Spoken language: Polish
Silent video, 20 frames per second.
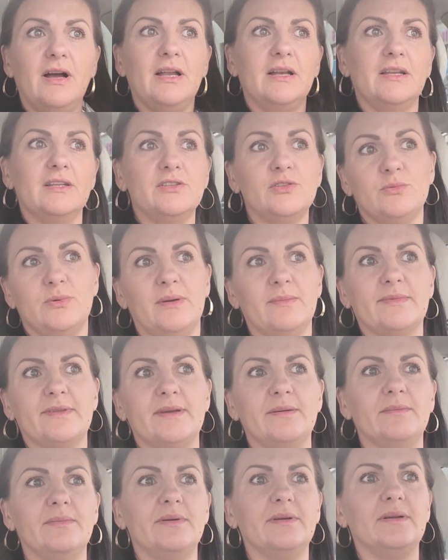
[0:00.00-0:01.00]
a leczyłam
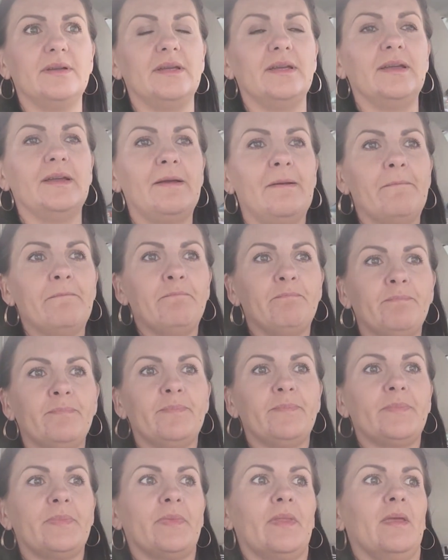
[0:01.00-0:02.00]
zęby i
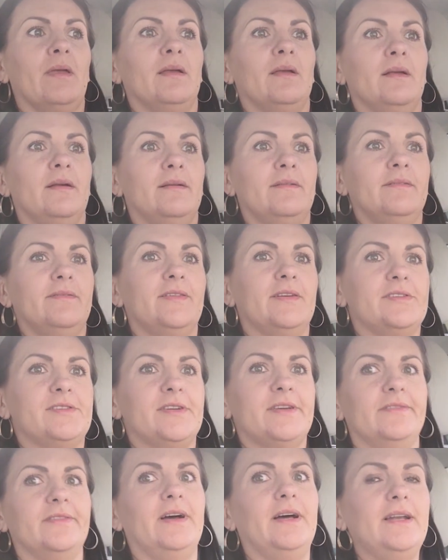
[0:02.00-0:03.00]

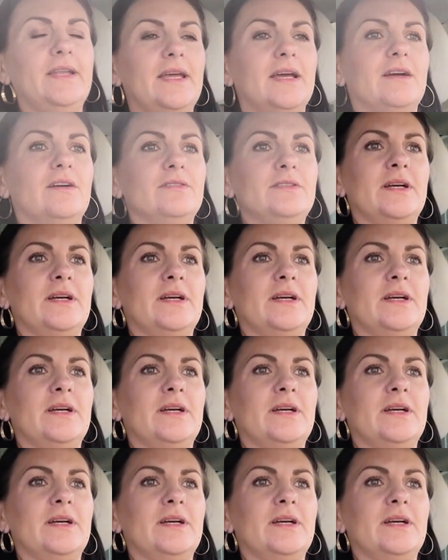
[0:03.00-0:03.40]
wiecie, no ale jak